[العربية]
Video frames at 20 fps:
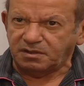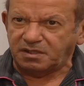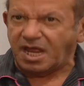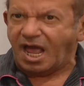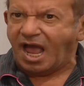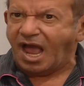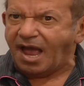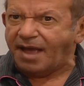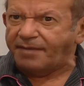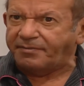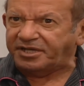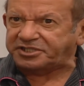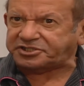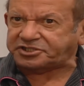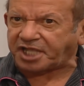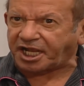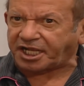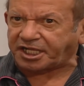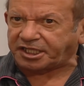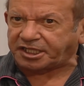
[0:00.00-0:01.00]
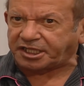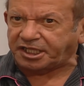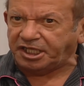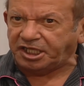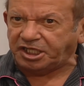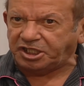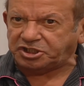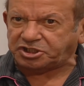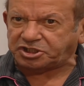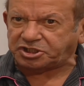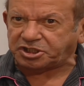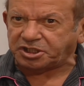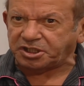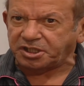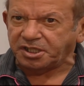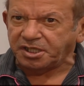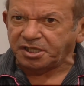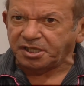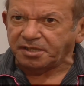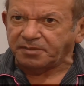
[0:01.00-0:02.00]
لا ما اشتكتليش
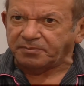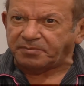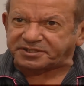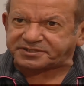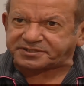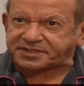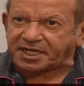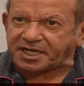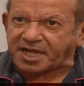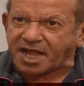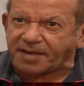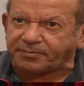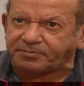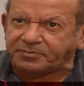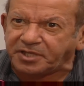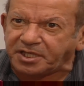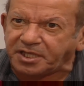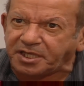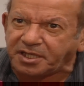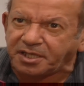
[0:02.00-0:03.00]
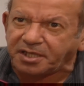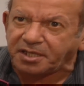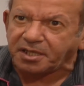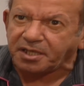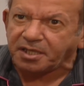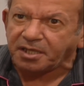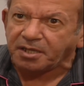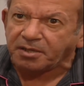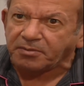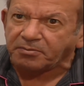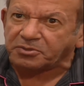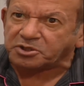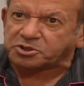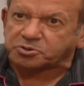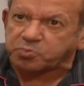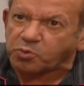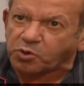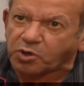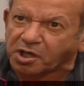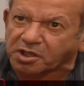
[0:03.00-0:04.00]
بس انا يا ابني
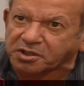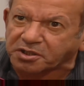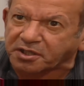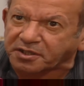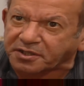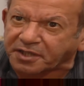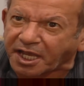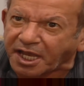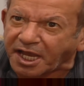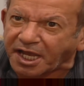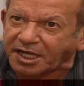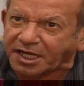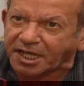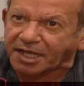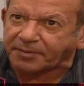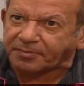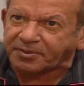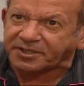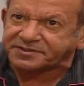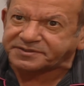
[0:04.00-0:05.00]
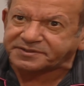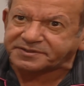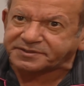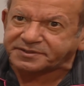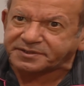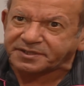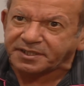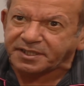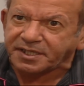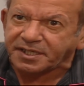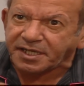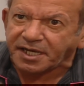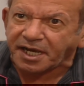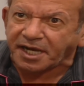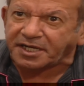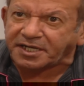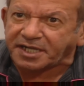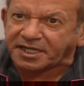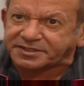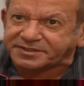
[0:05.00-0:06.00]
مش مجرد خالك بس
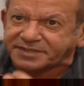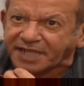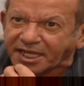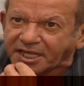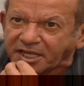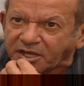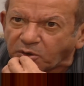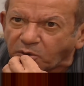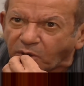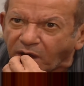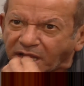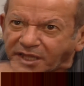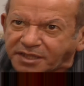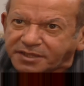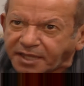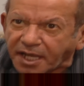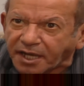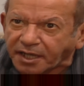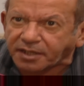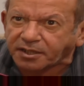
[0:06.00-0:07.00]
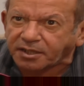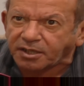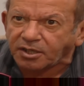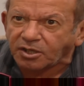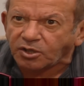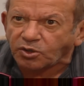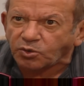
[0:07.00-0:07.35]
انا زي والدك